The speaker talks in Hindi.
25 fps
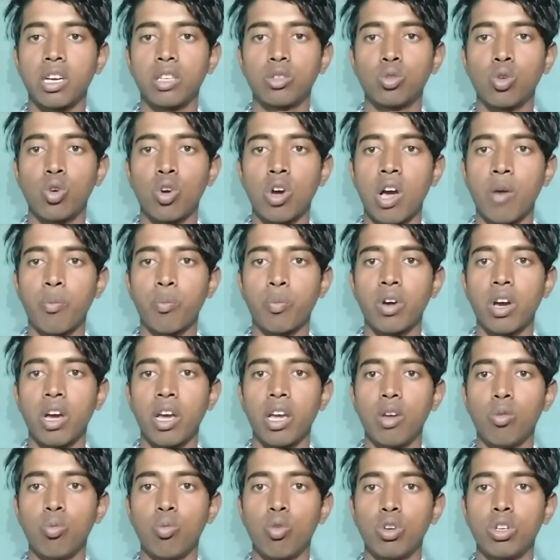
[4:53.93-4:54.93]
का जो आपका
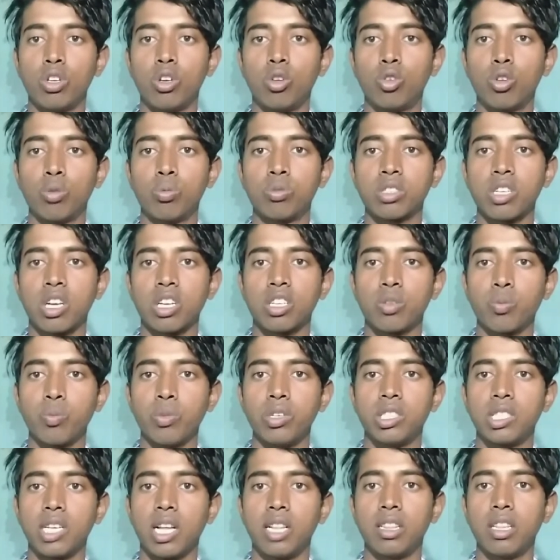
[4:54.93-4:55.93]
है वो यूट्यूब सर्च
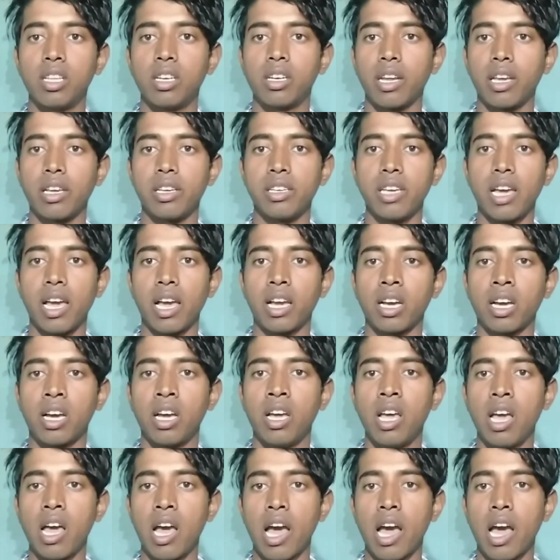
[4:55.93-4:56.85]
में जल्दी नहीं आएगा